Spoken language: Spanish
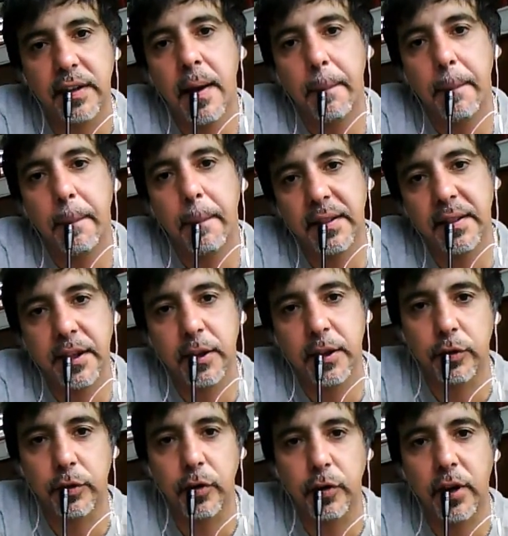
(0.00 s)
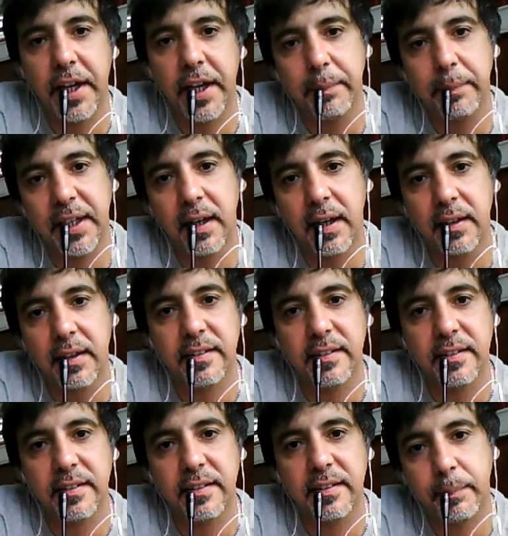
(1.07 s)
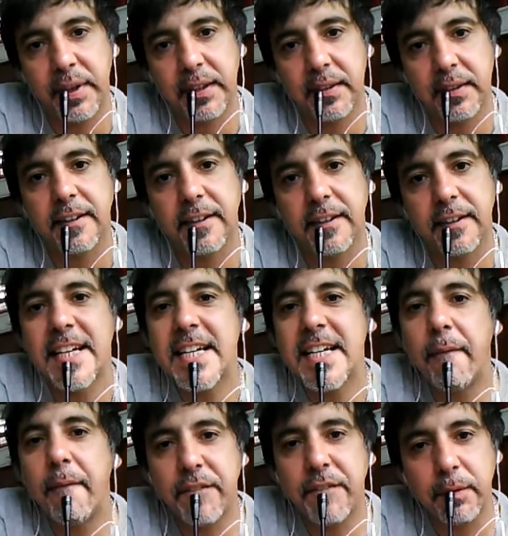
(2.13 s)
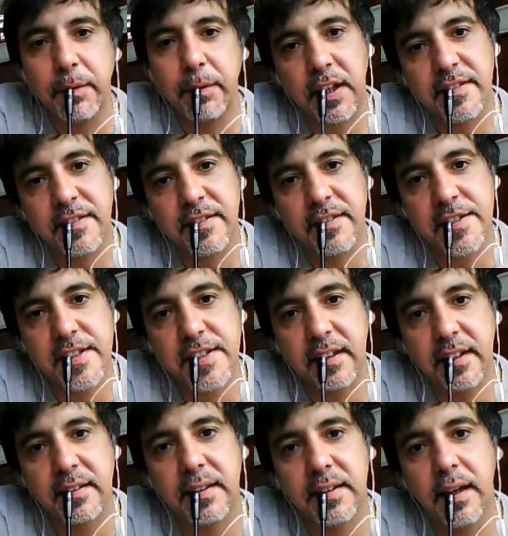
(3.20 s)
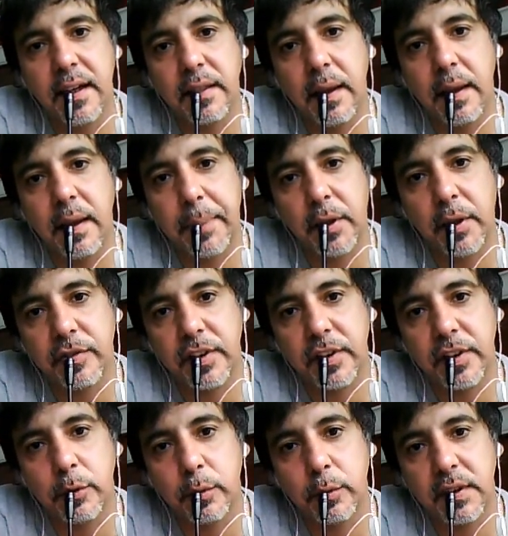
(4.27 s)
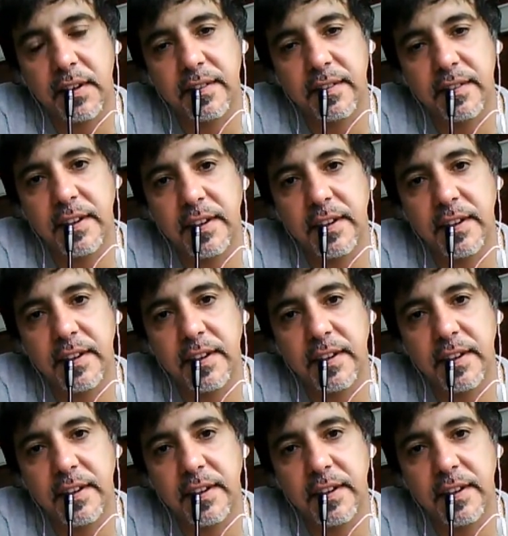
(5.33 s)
mentirosos, criminales, enfermitas víboras, secta de prostitutas y